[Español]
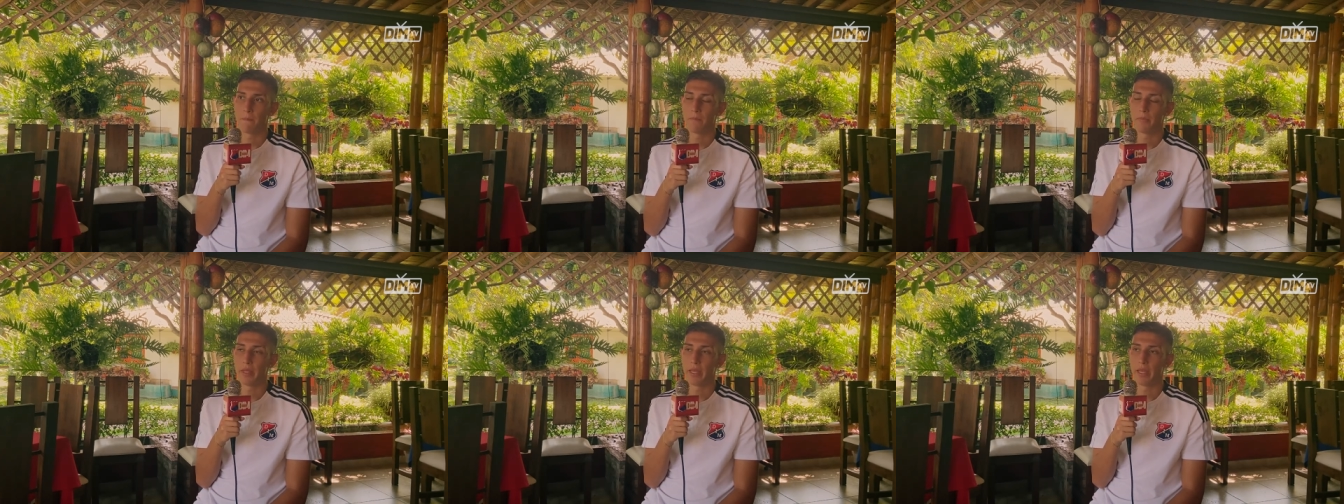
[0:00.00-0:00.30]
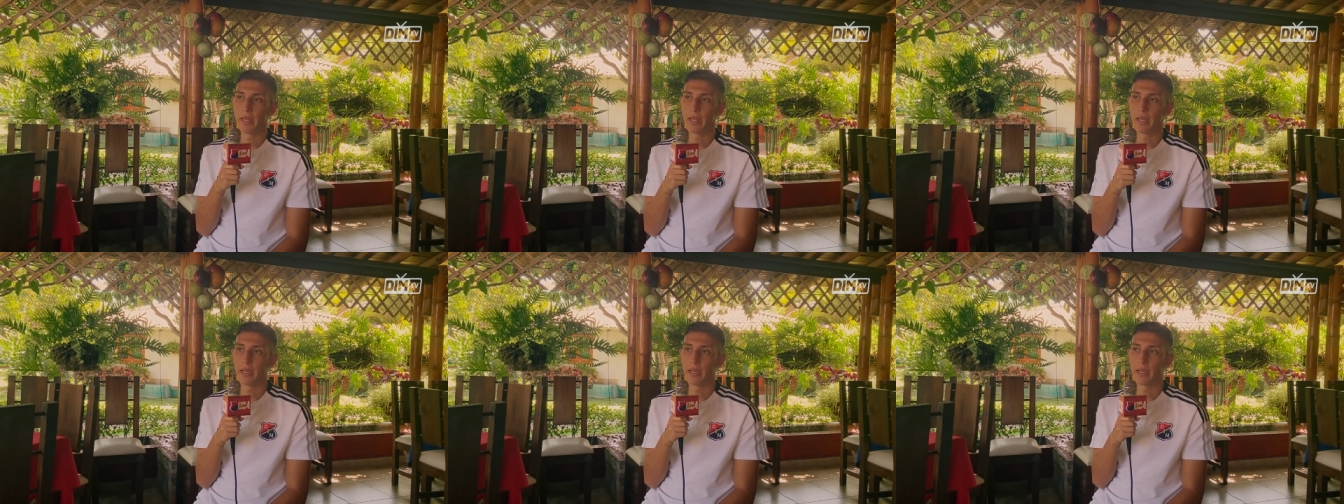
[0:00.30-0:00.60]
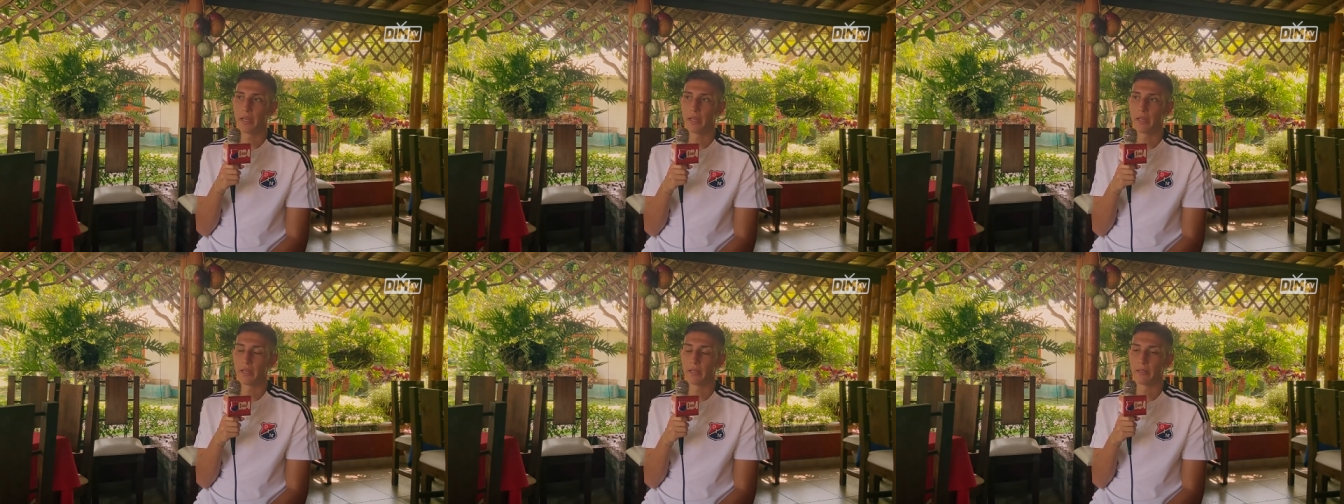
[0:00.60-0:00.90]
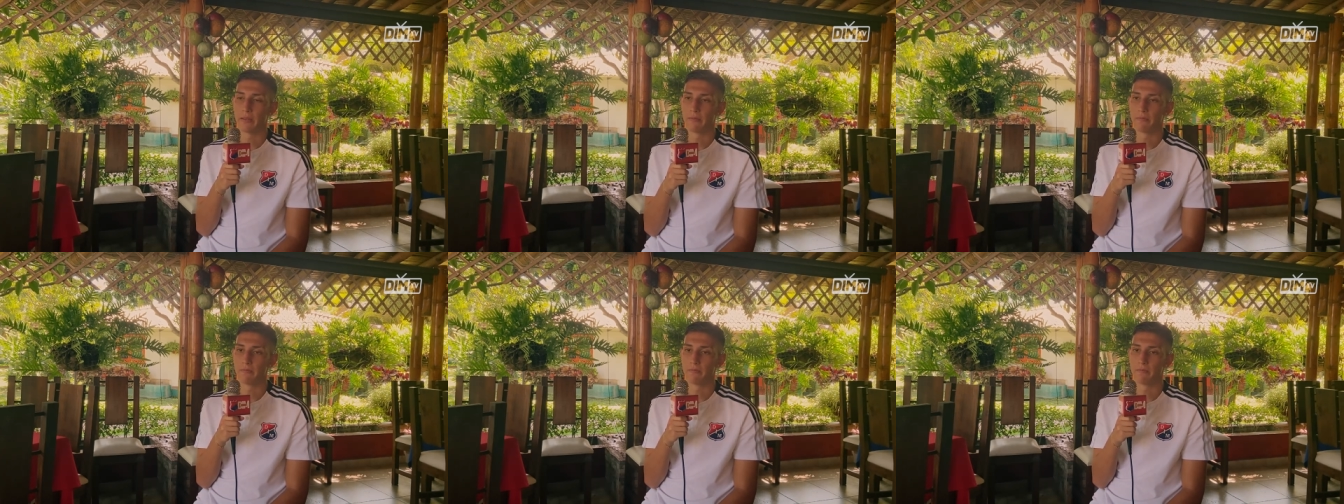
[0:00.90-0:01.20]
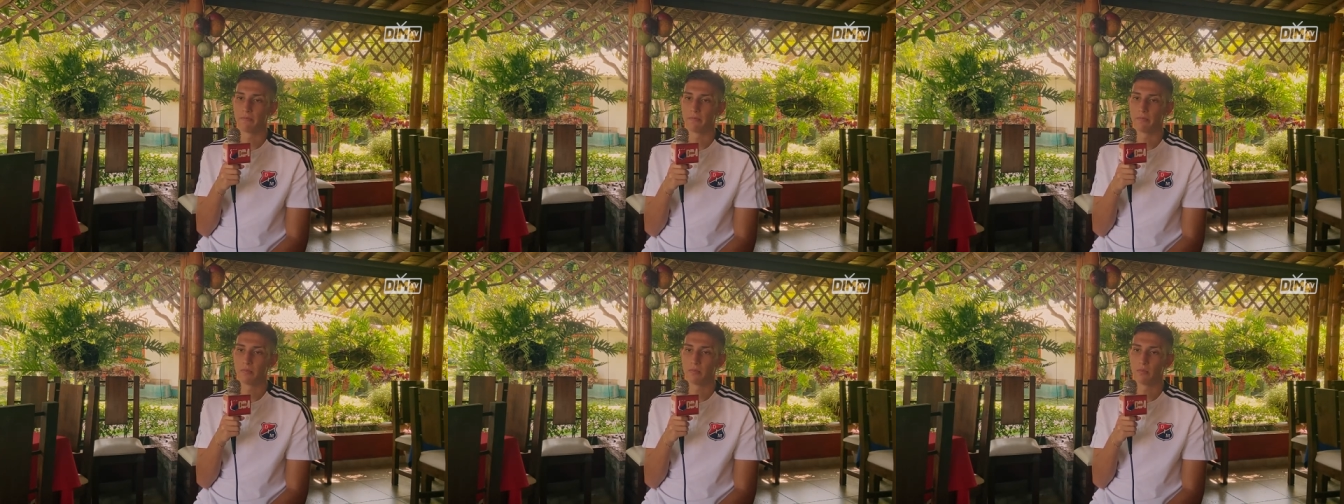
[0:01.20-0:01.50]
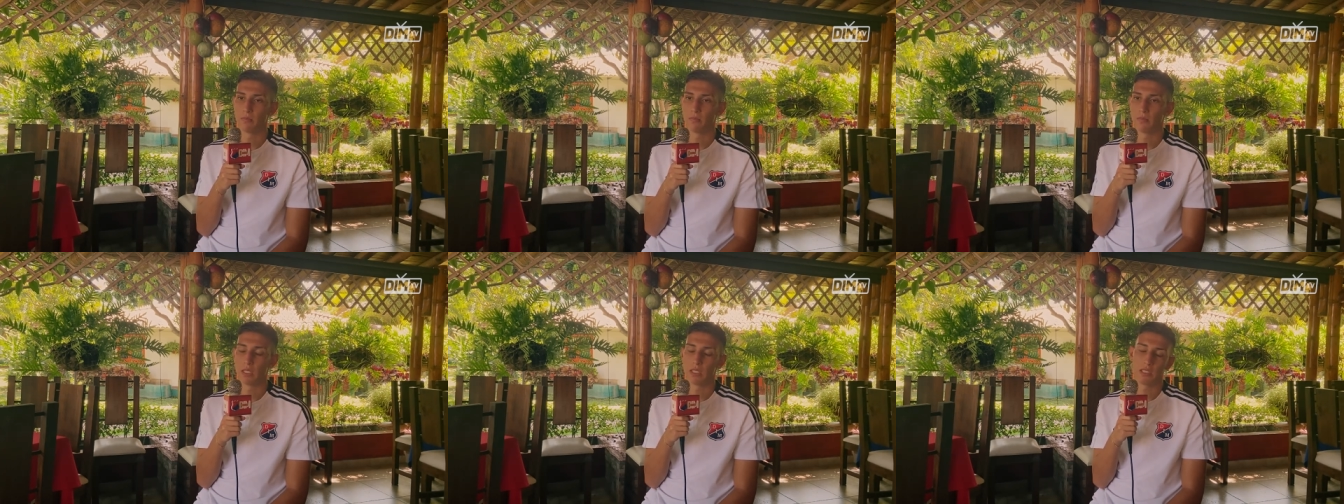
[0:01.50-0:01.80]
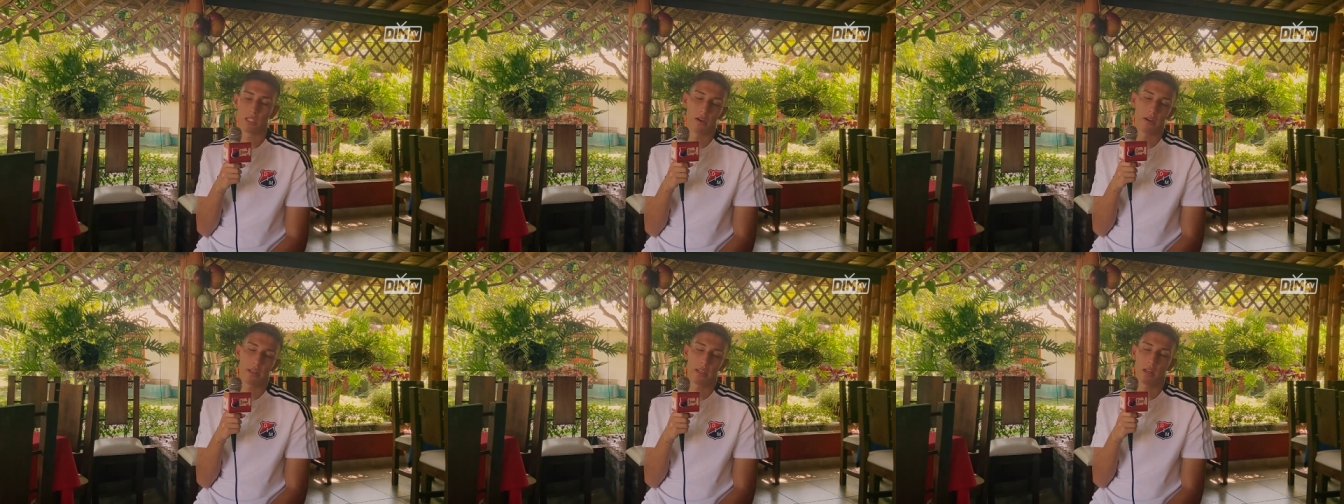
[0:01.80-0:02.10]
De,
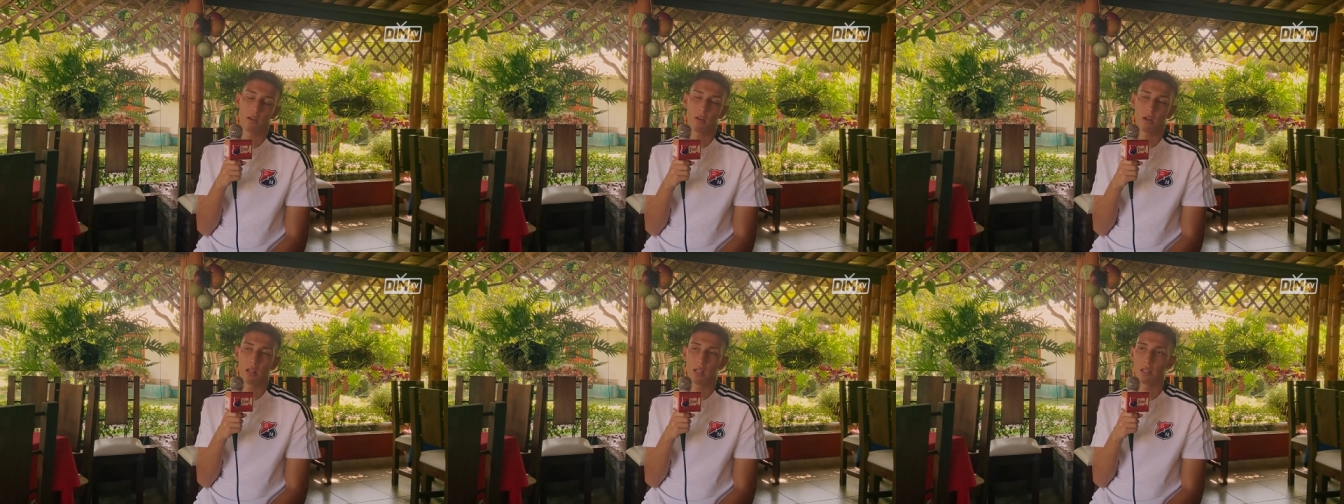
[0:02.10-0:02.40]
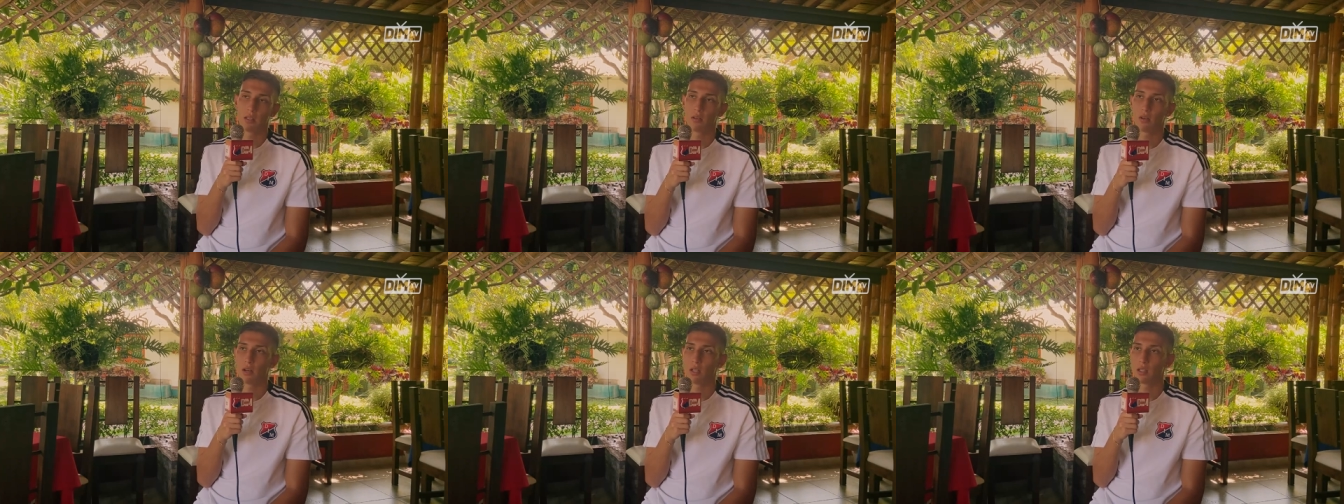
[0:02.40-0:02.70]
saber que no le,